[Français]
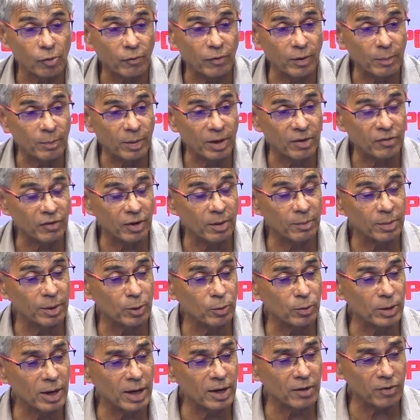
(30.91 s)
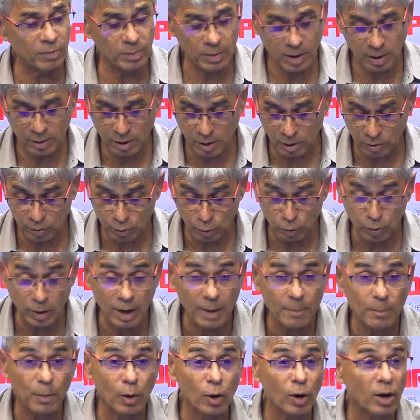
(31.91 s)
Je fais presque un pléonasme quand on
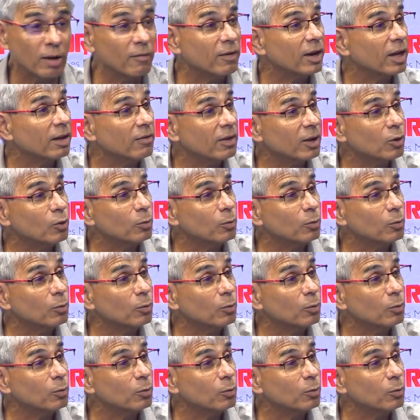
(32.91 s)
a Paul Ravaille avec nous.